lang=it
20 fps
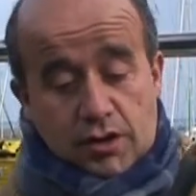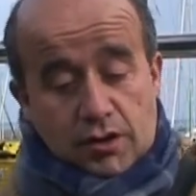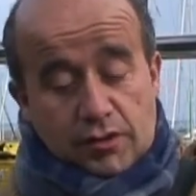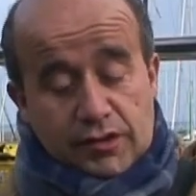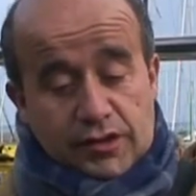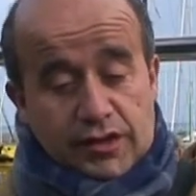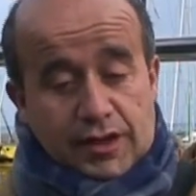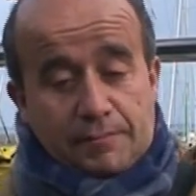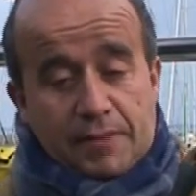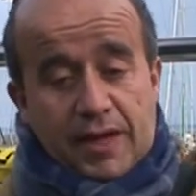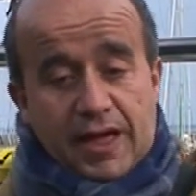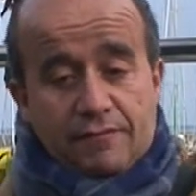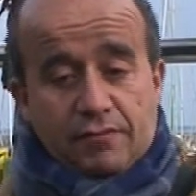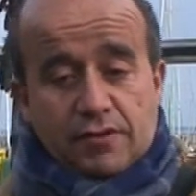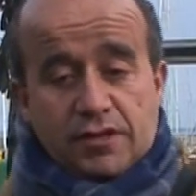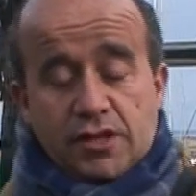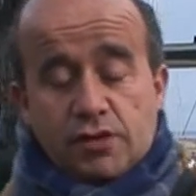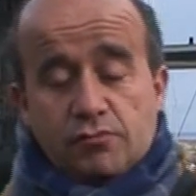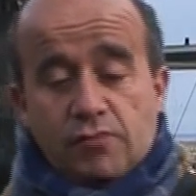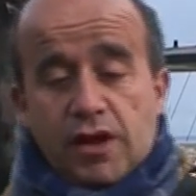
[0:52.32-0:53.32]

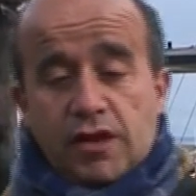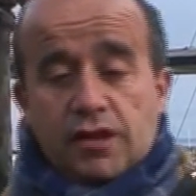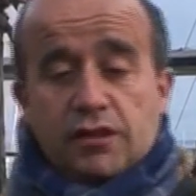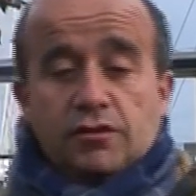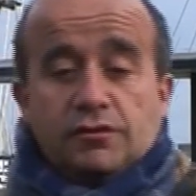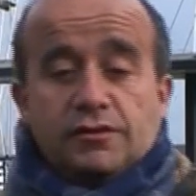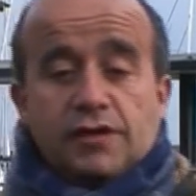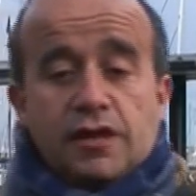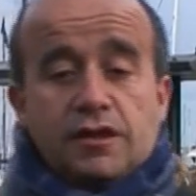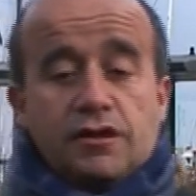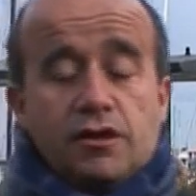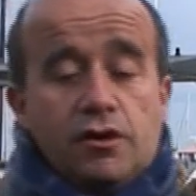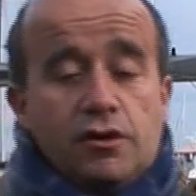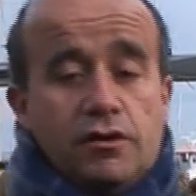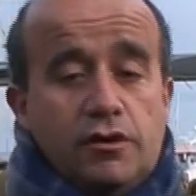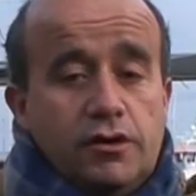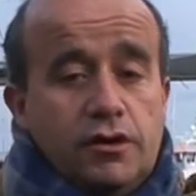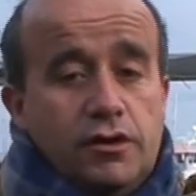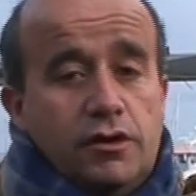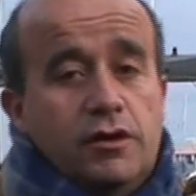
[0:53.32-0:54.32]
consapevoli di questo
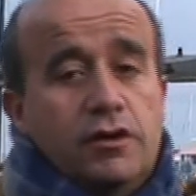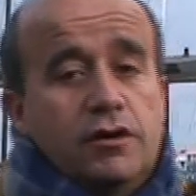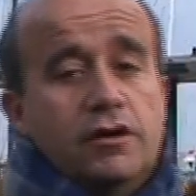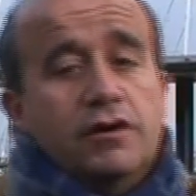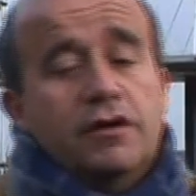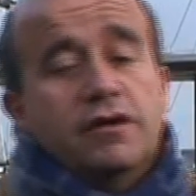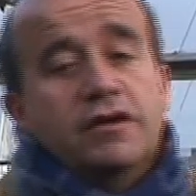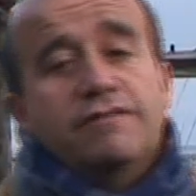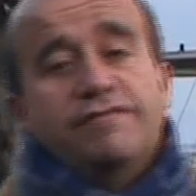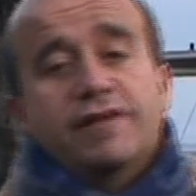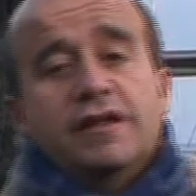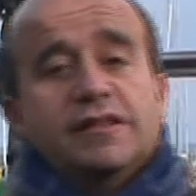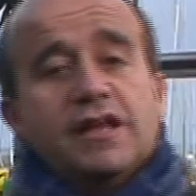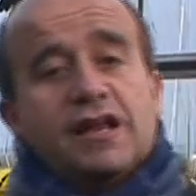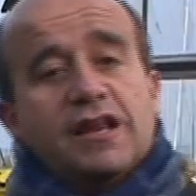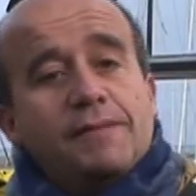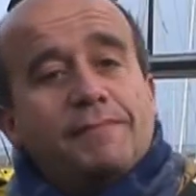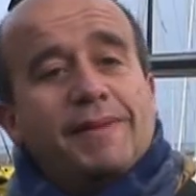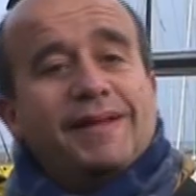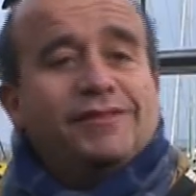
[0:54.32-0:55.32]
tesoro i
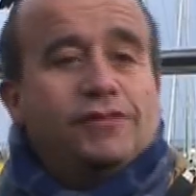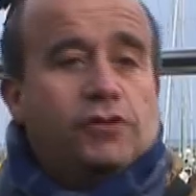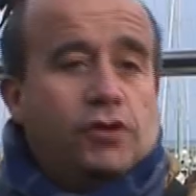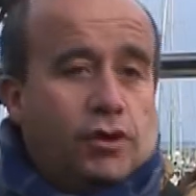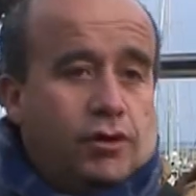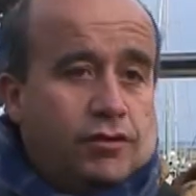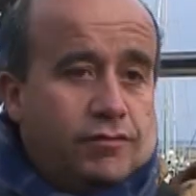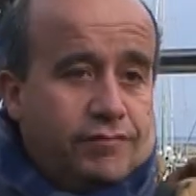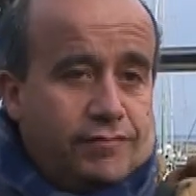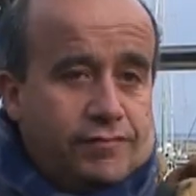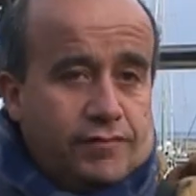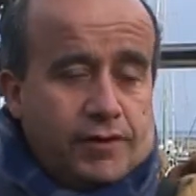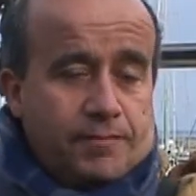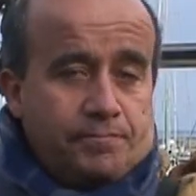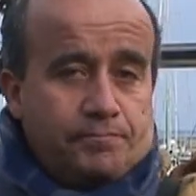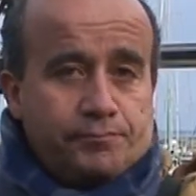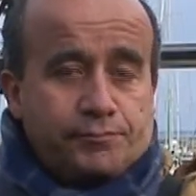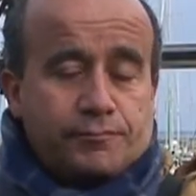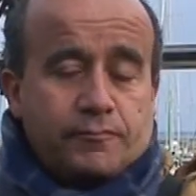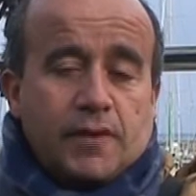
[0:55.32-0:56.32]
fratelli Pandolfo
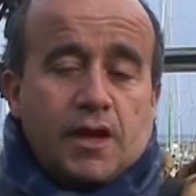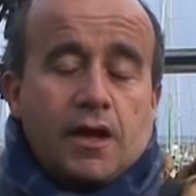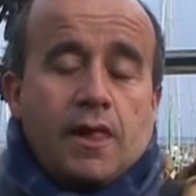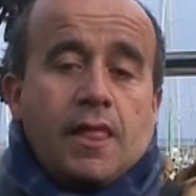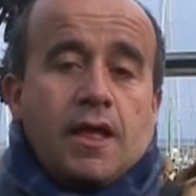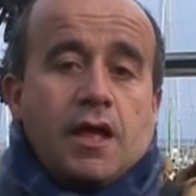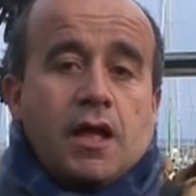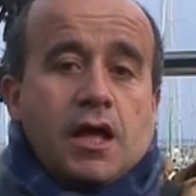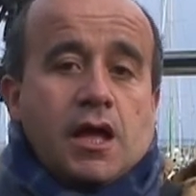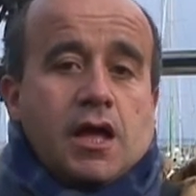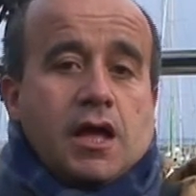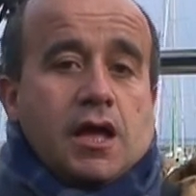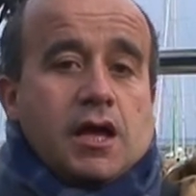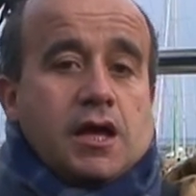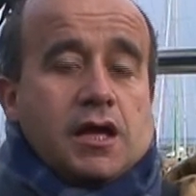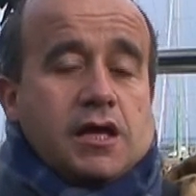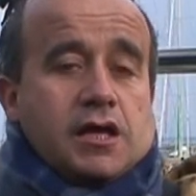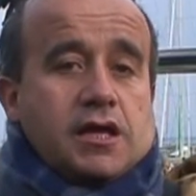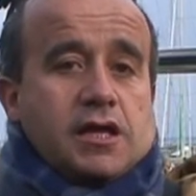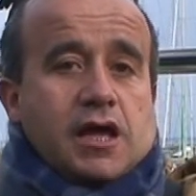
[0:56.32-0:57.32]

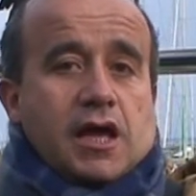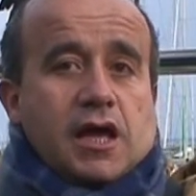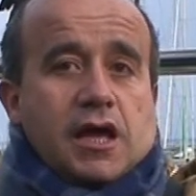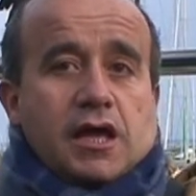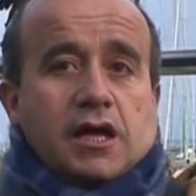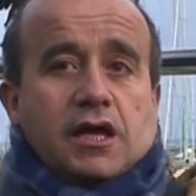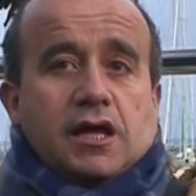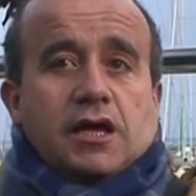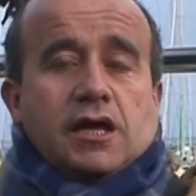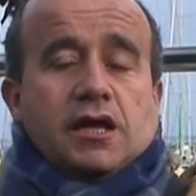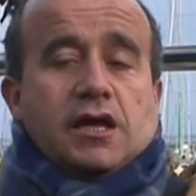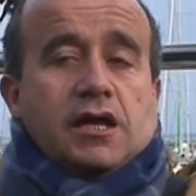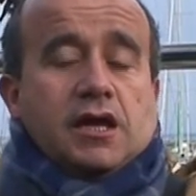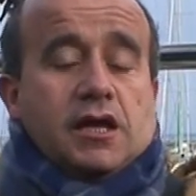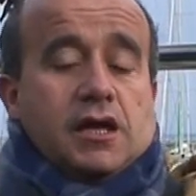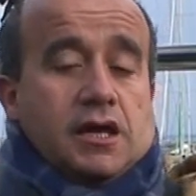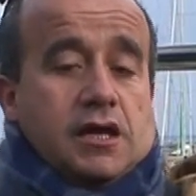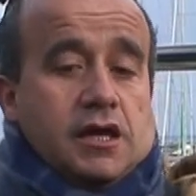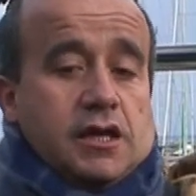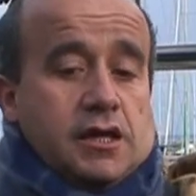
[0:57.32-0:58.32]

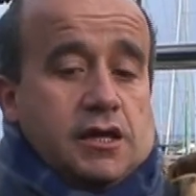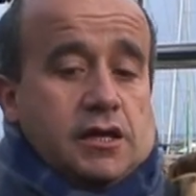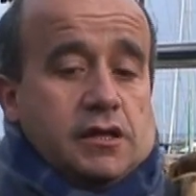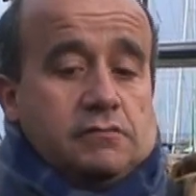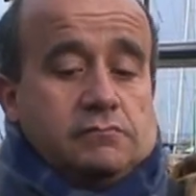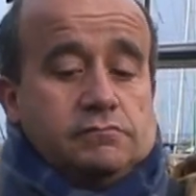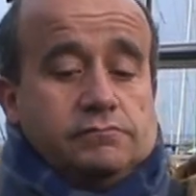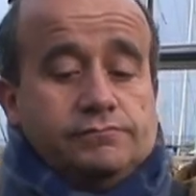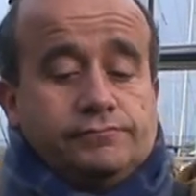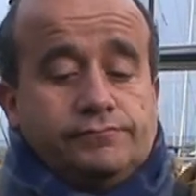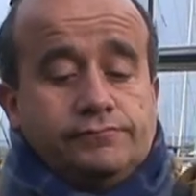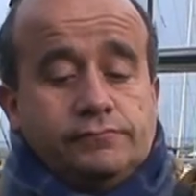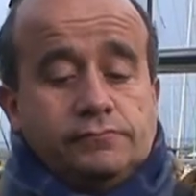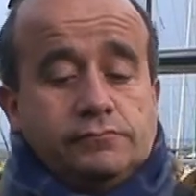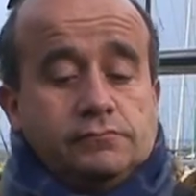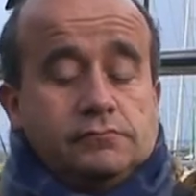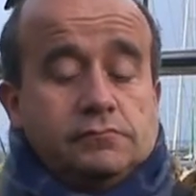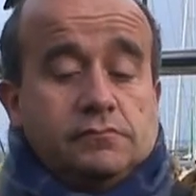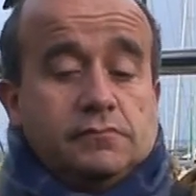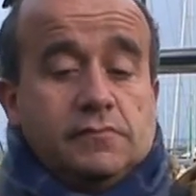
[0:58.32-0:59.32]
che ehm,
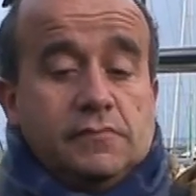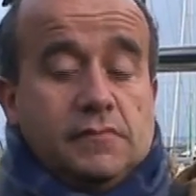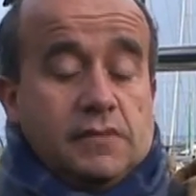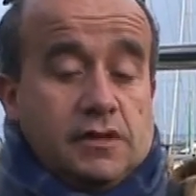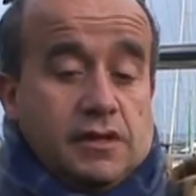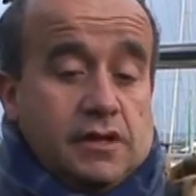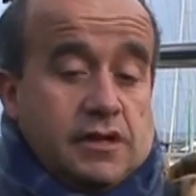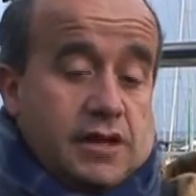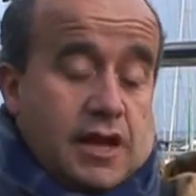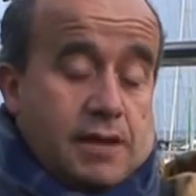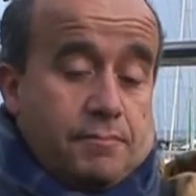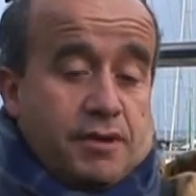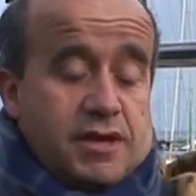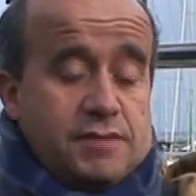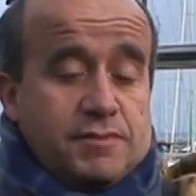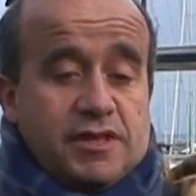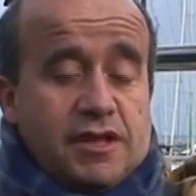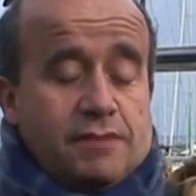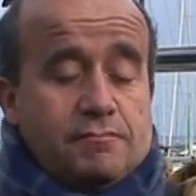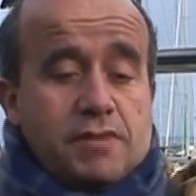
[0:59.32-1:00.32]
nei
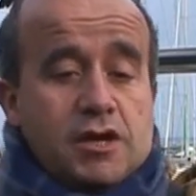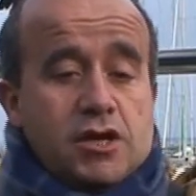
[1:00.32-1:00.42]
primi del